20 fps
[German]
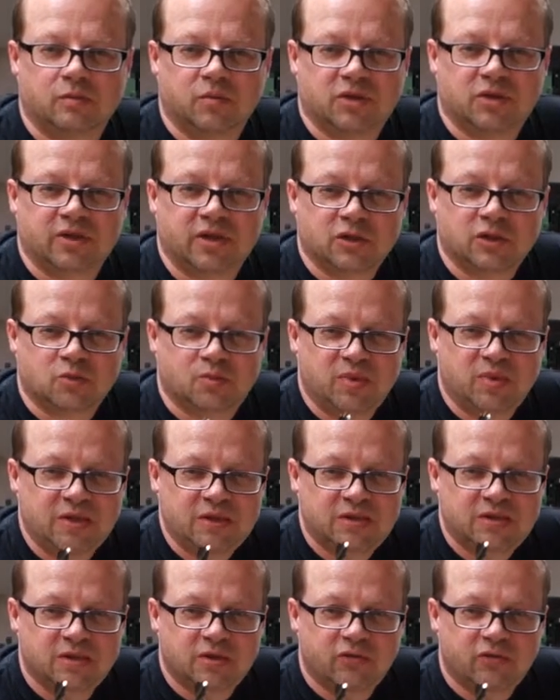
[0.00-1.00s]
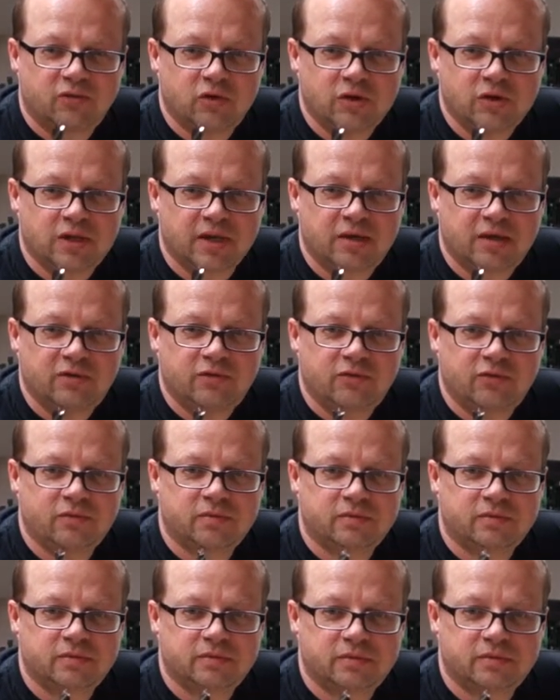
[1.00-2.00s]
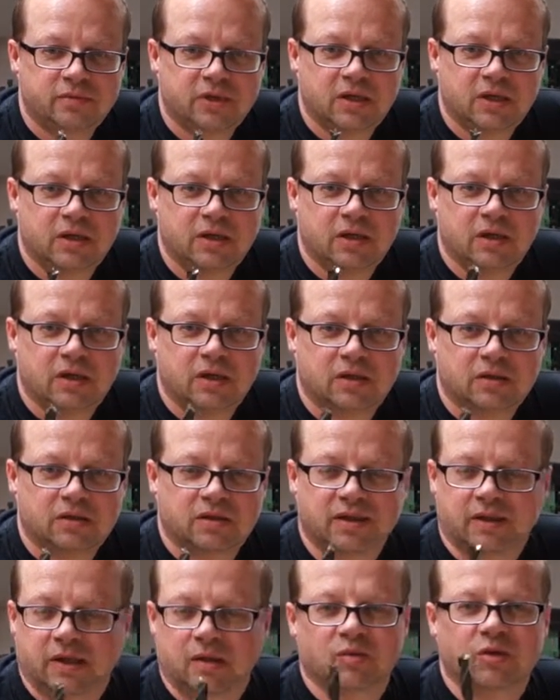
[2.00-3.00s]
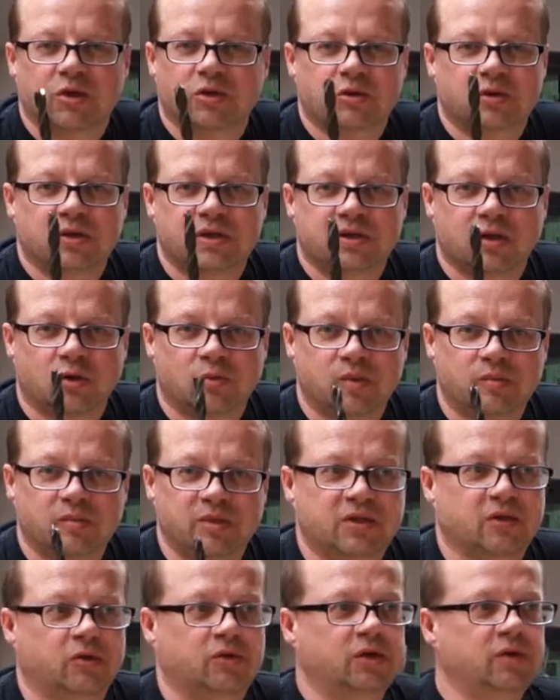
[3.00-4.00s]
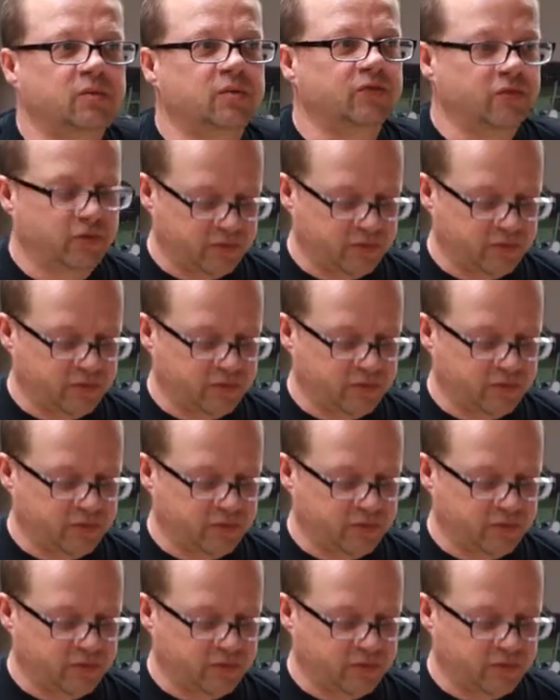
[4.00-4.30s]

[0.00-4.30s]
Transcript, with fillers: mit der Spitze da vorne drauf. Die können wir natürlich da beim Metall nicht mehr